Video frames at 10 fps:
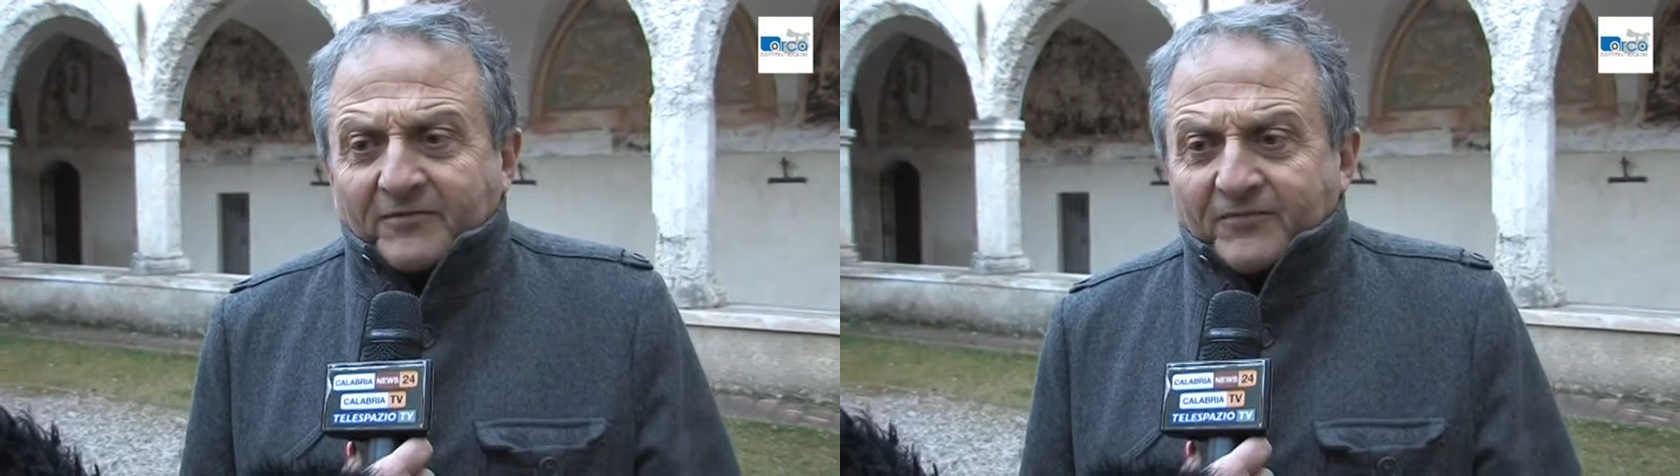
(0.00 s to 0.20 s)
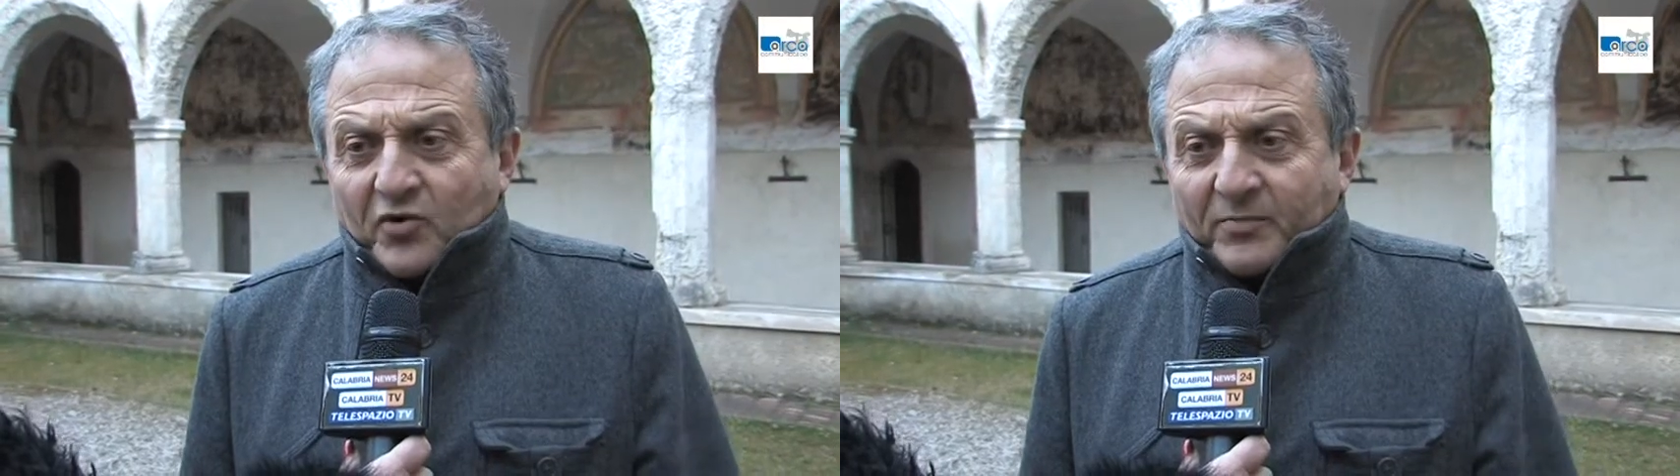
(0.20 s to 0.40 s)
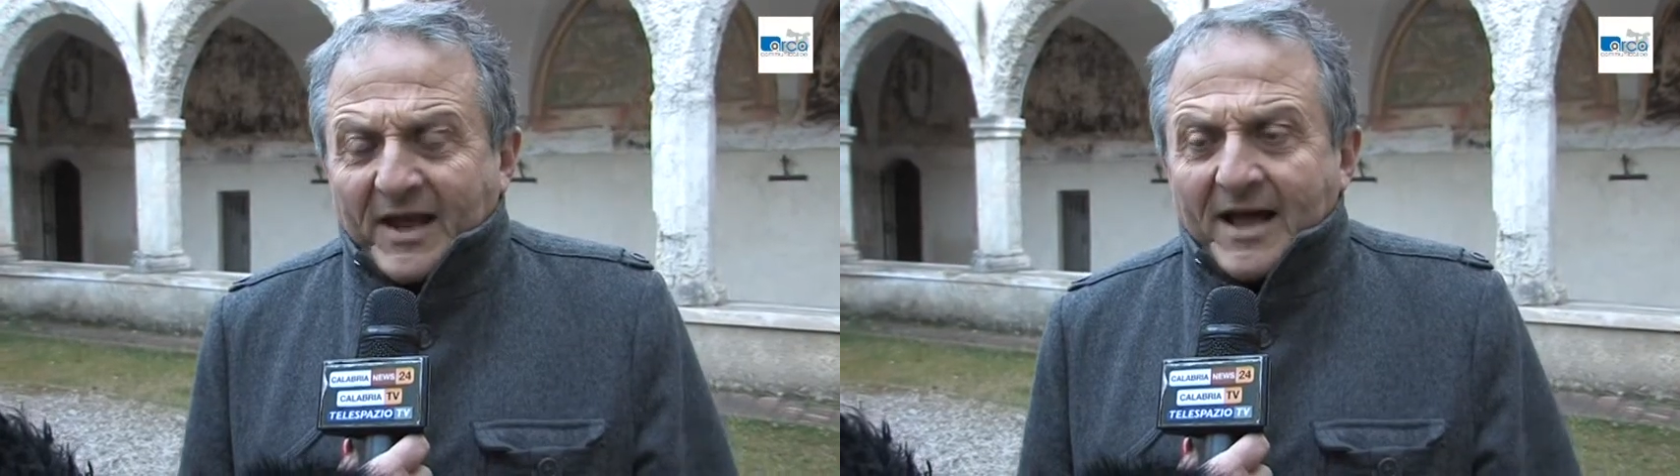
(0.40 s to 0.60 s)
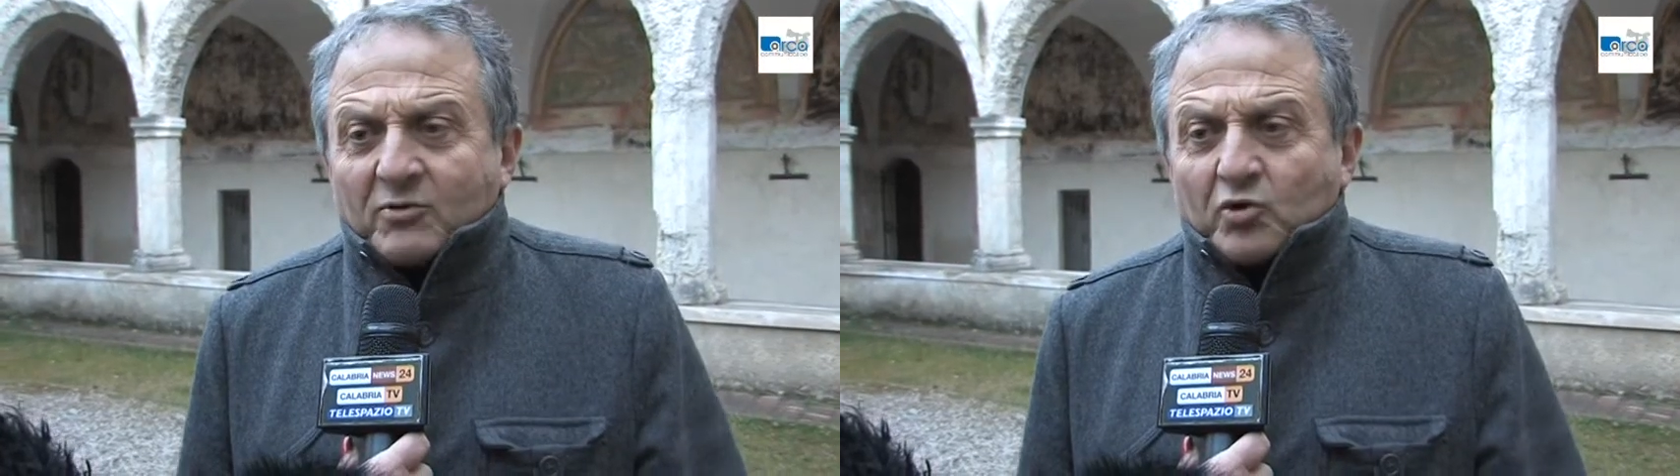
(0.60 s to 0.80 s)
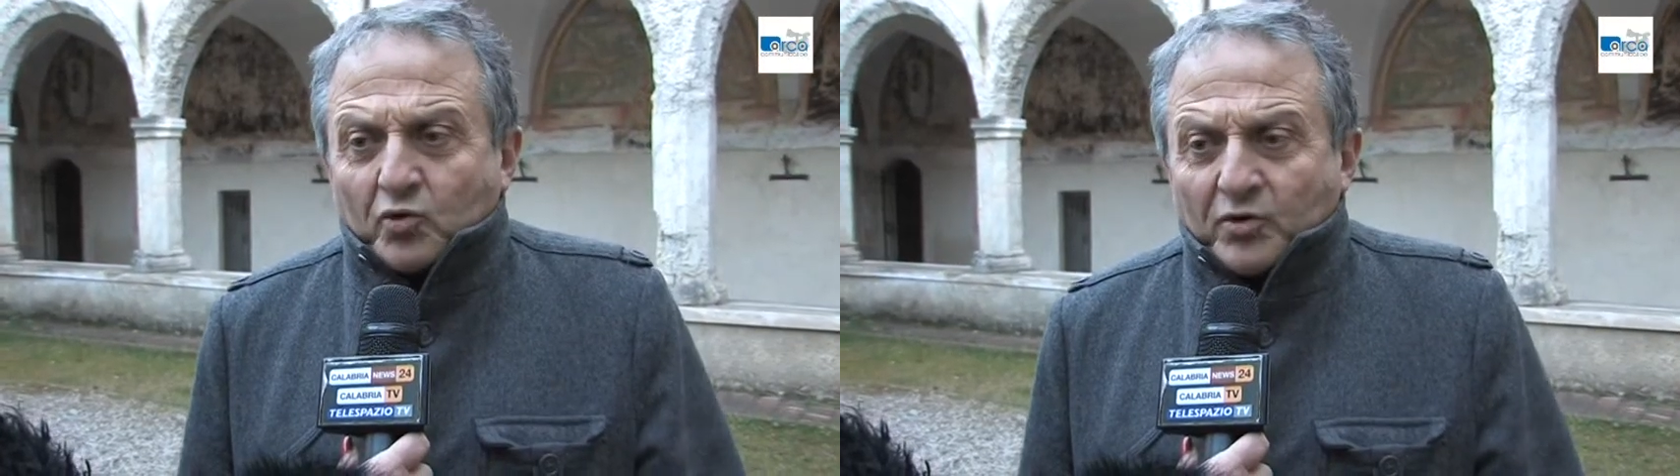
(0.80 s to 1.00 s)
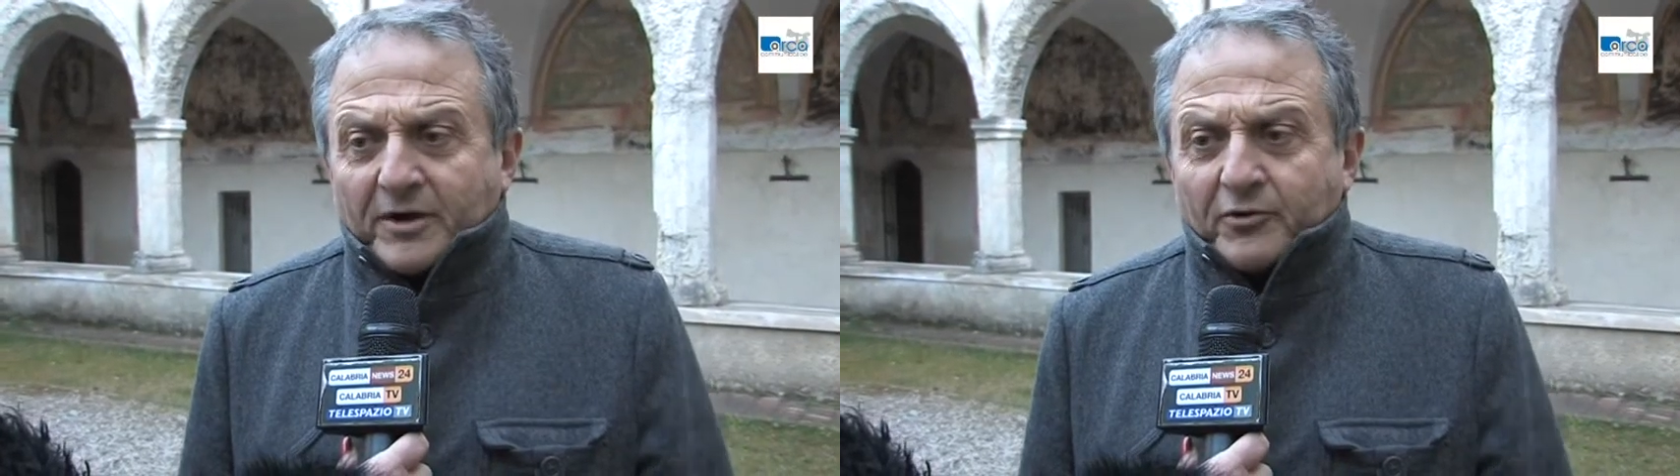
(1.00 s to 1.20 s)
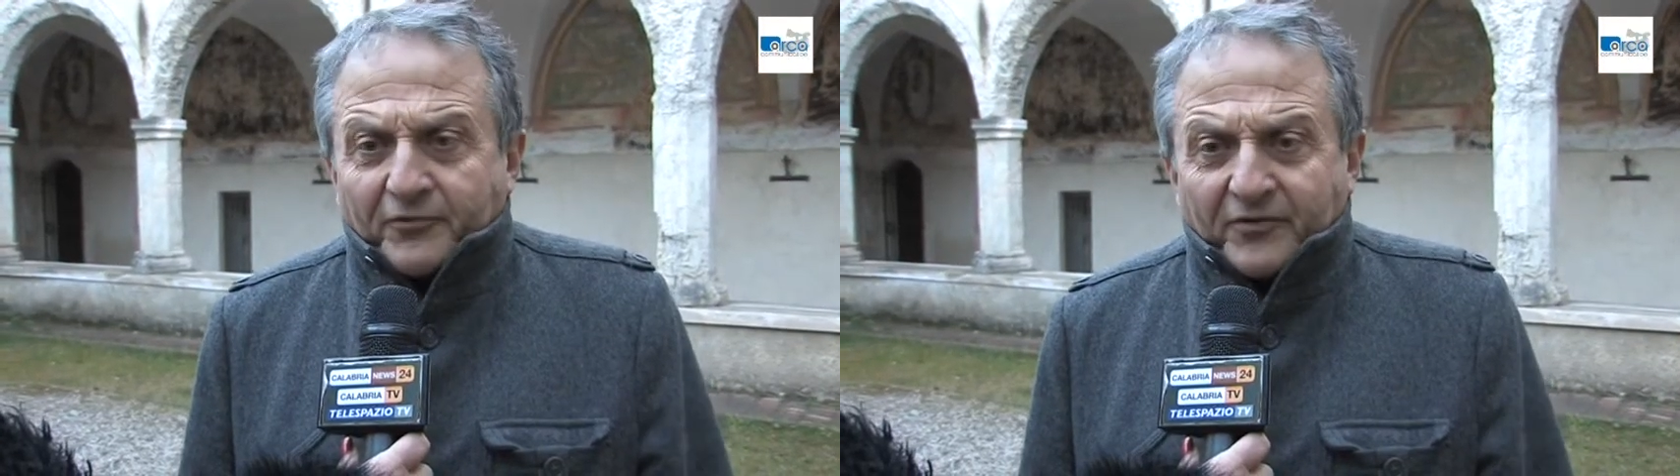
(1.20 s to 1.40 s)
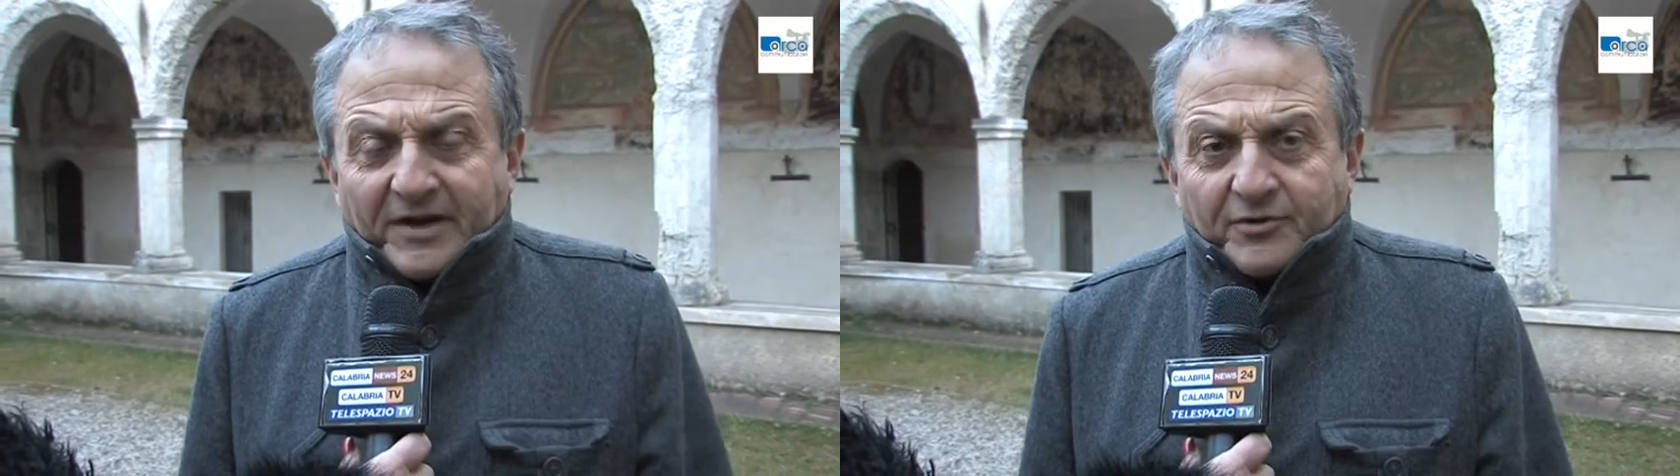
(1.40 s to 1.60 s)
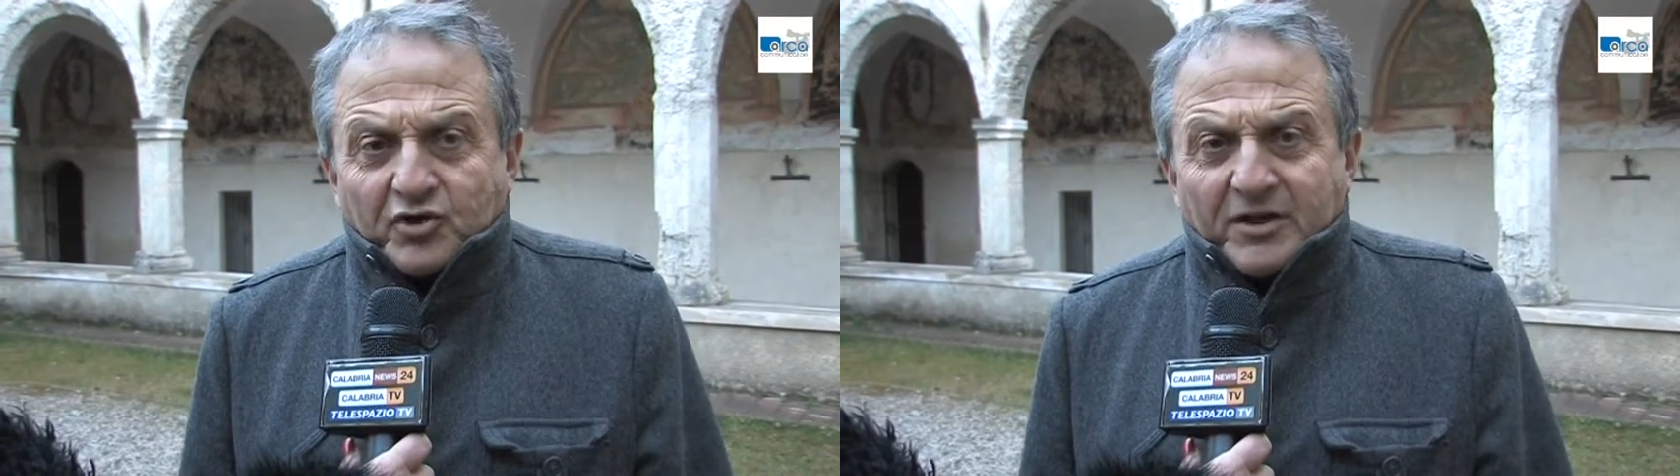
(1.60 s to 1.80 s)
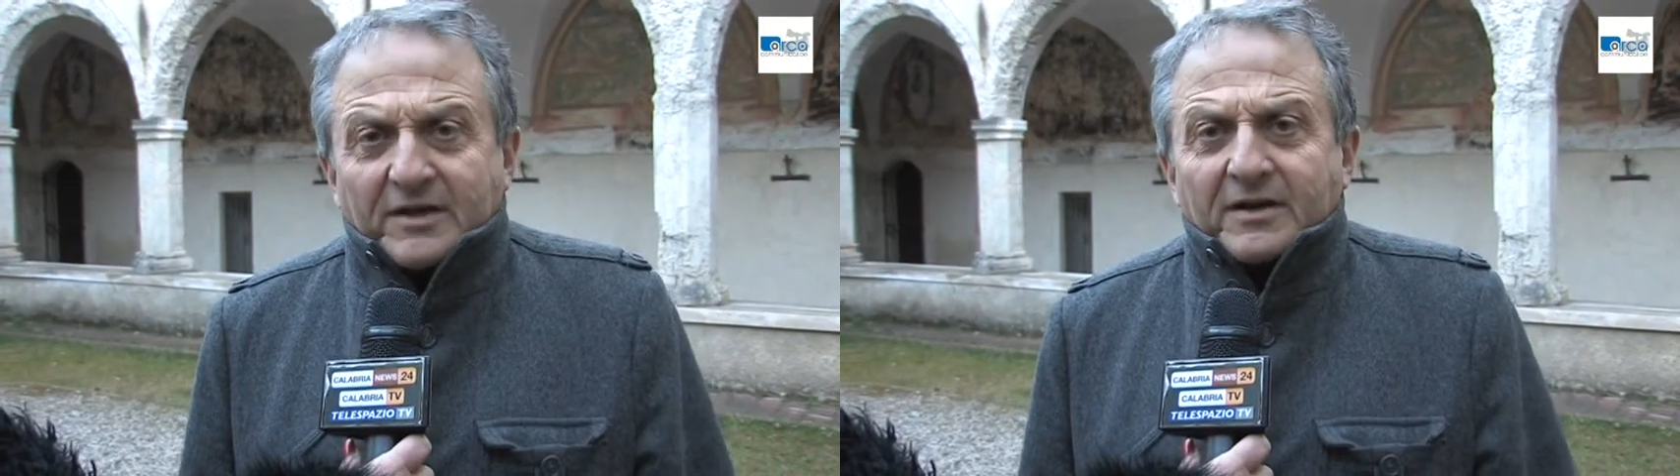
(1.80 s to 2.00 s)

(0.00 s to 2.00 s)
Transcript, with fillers: informiamo tutti gli uffici,